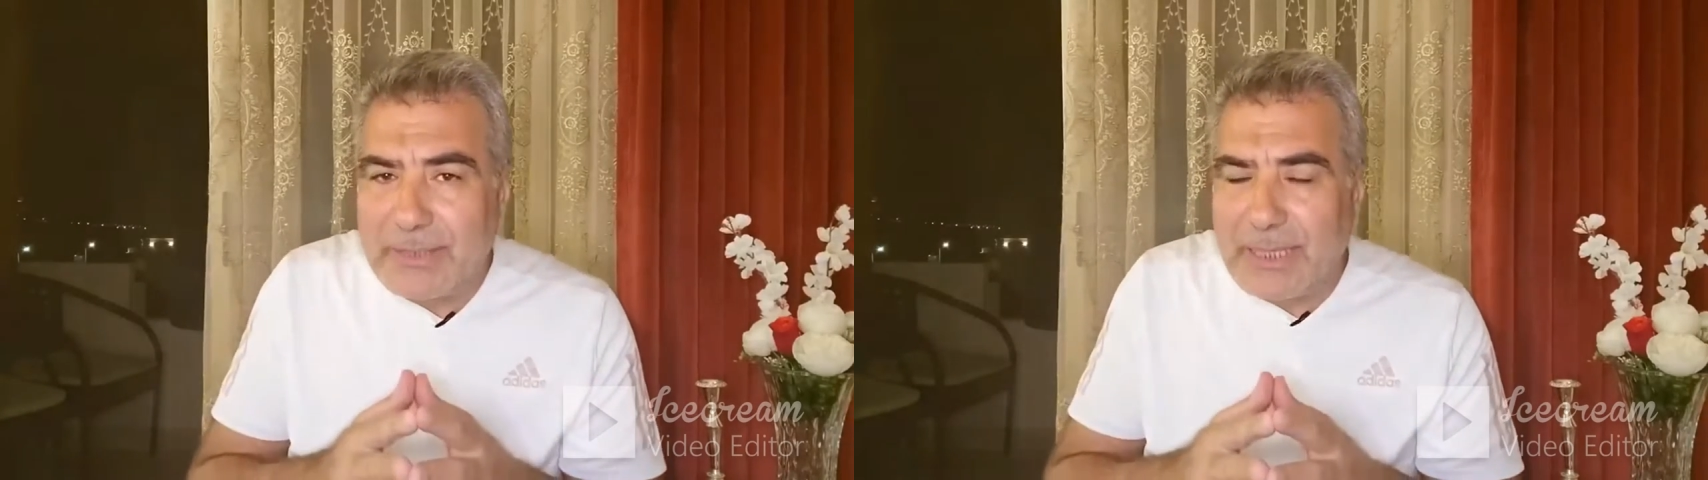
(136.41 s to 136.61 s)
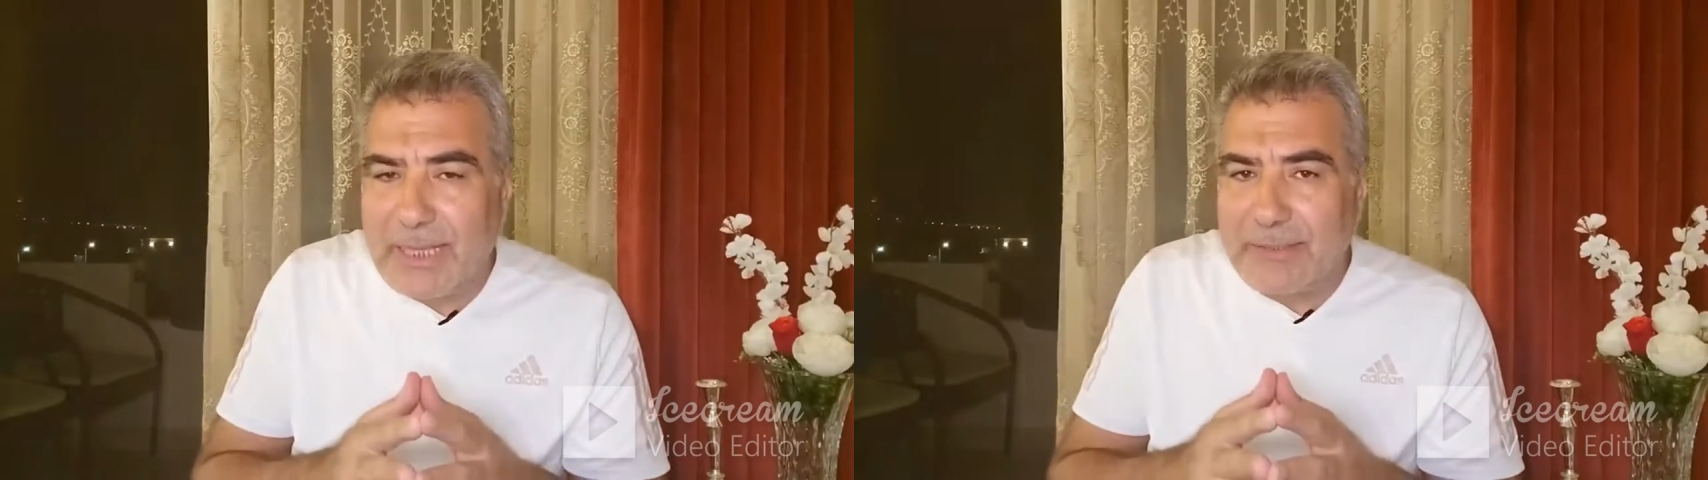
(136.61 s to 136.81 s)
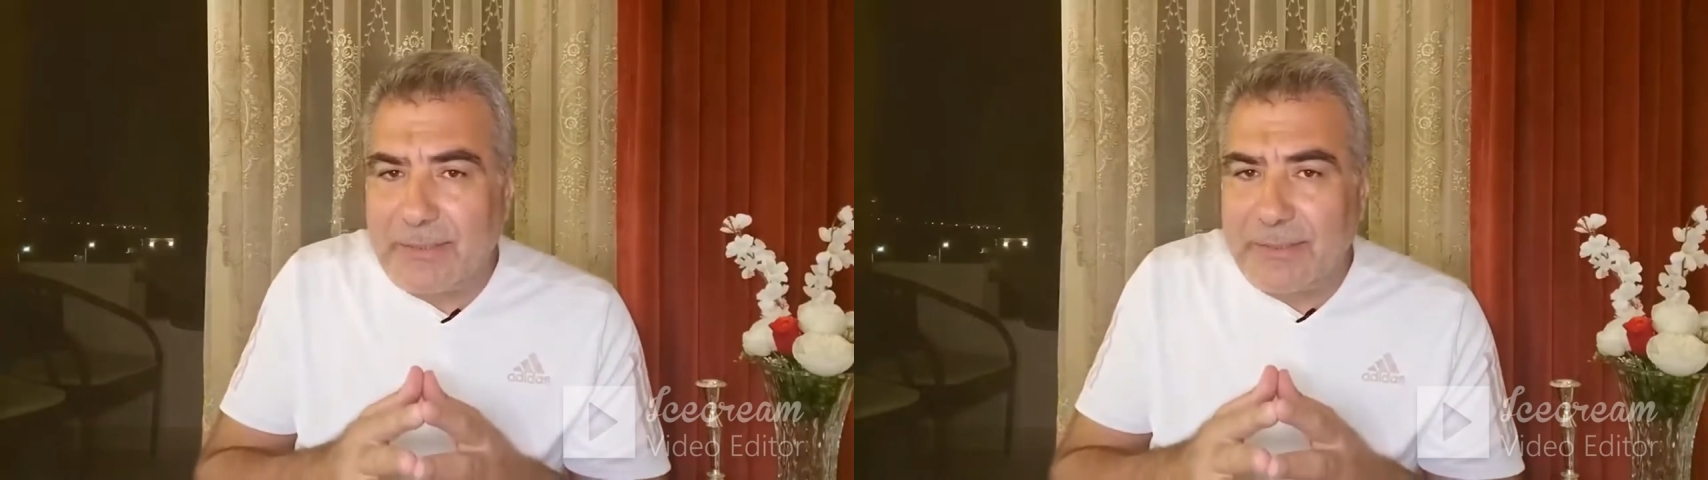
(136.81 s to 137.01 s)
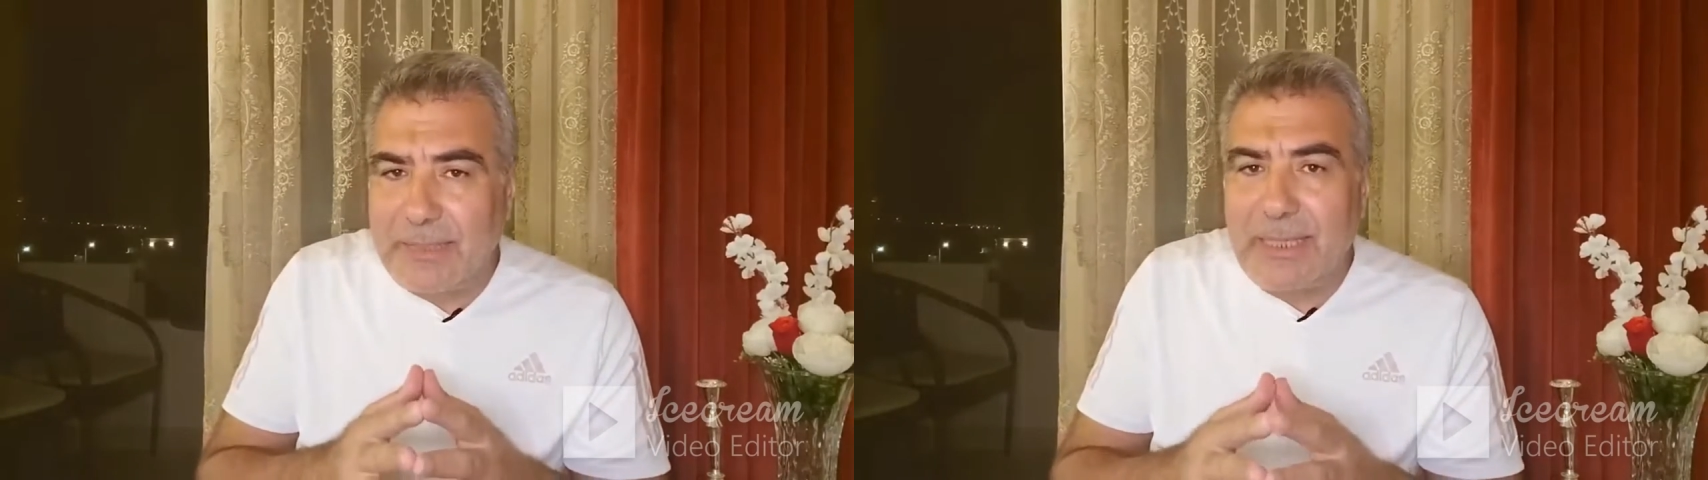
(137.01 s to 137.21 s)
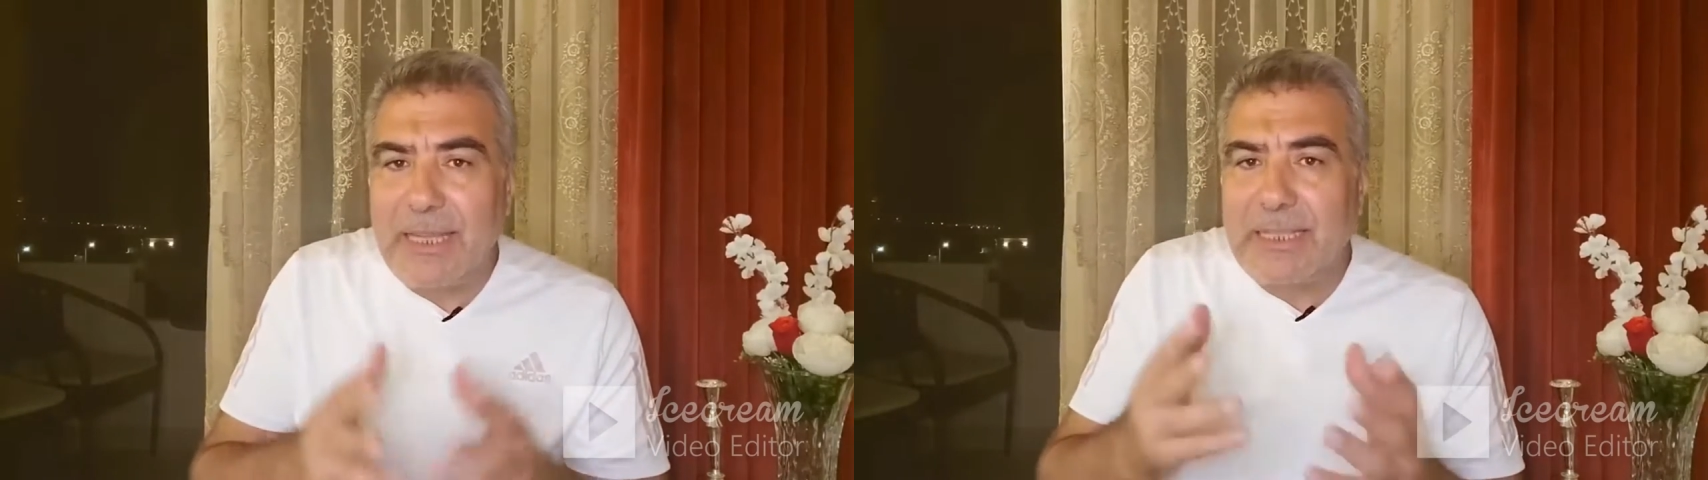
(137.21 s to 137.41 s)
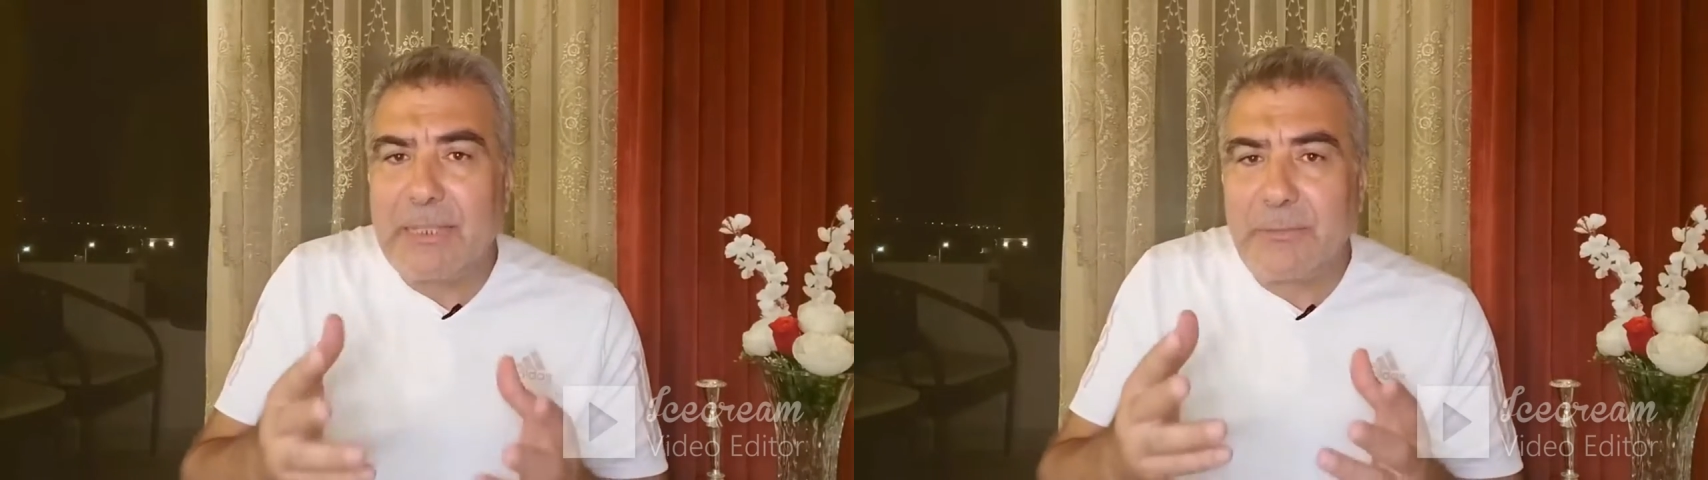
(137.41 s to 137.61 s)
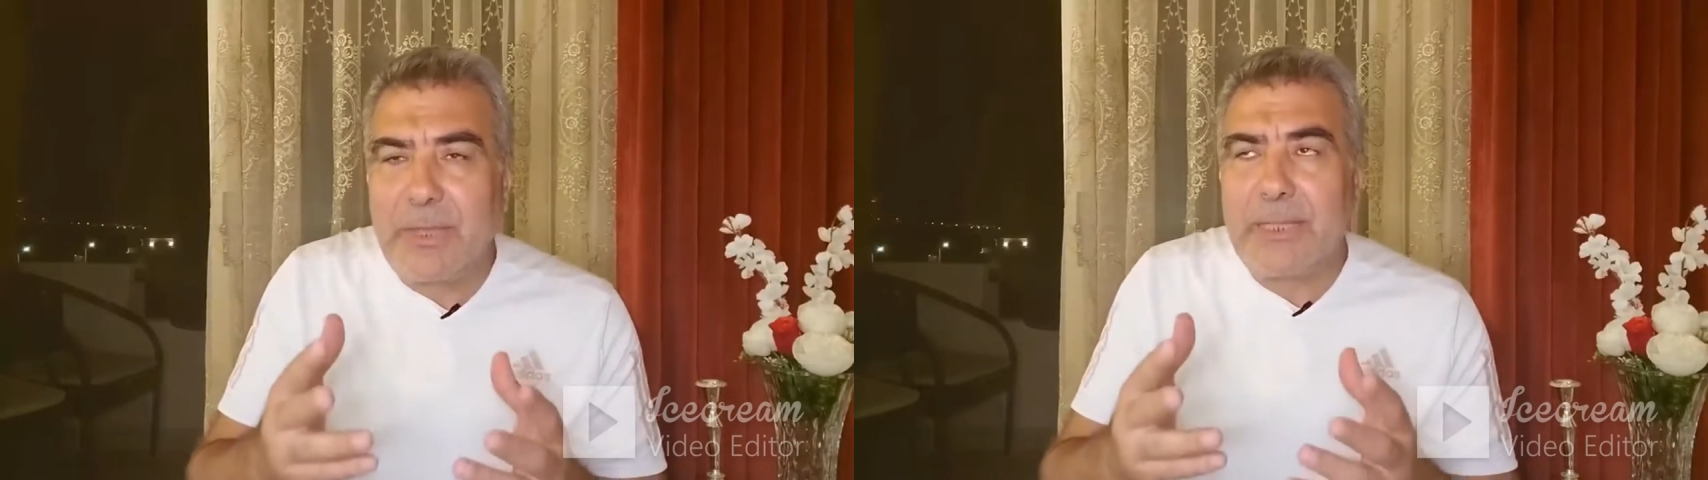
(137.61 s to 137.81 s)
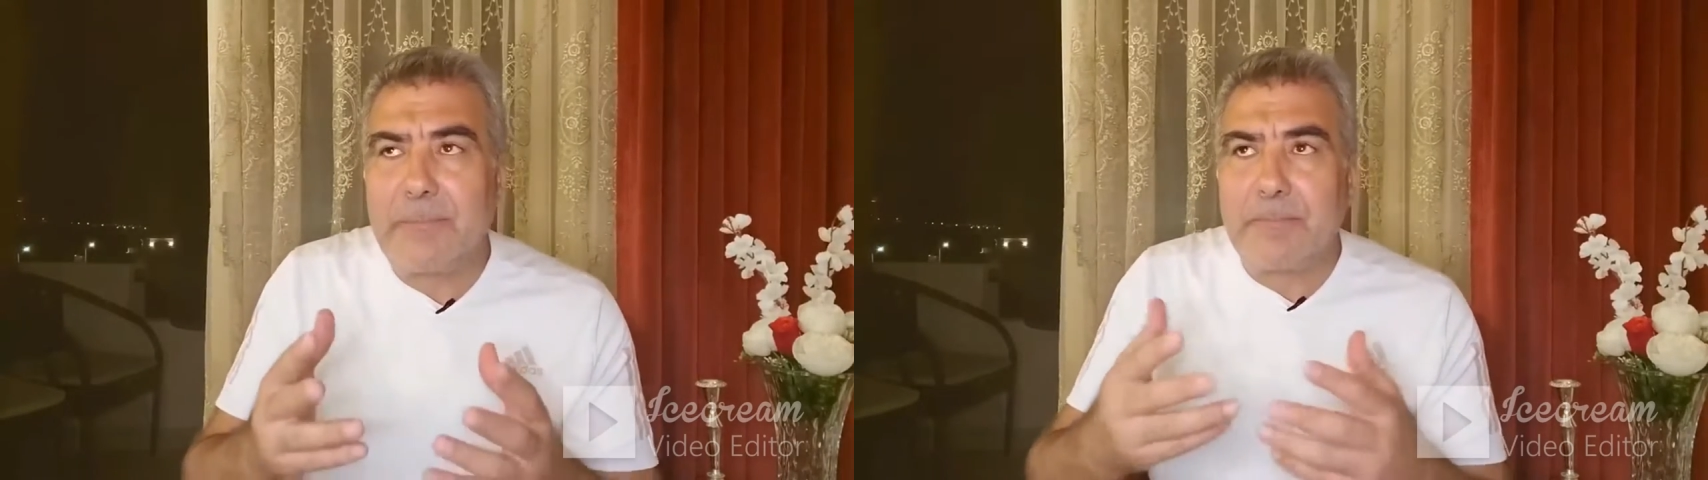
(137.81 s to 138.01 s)
الحديث؟ الهدف
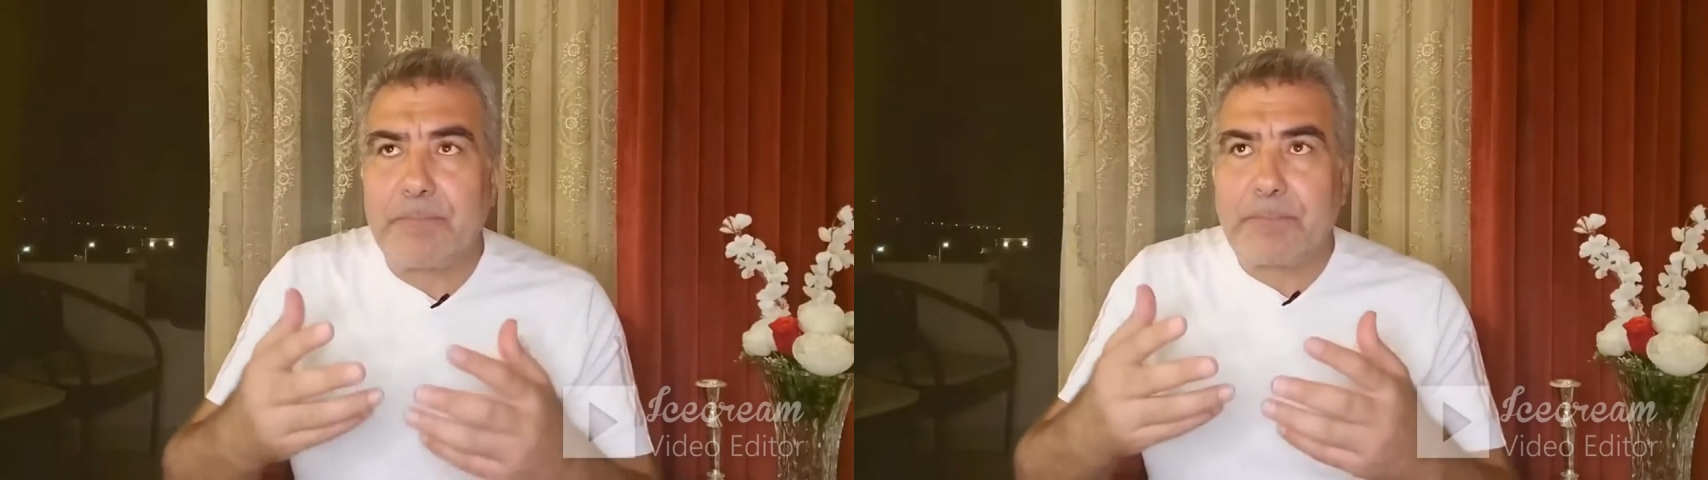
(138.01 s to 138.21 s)
أن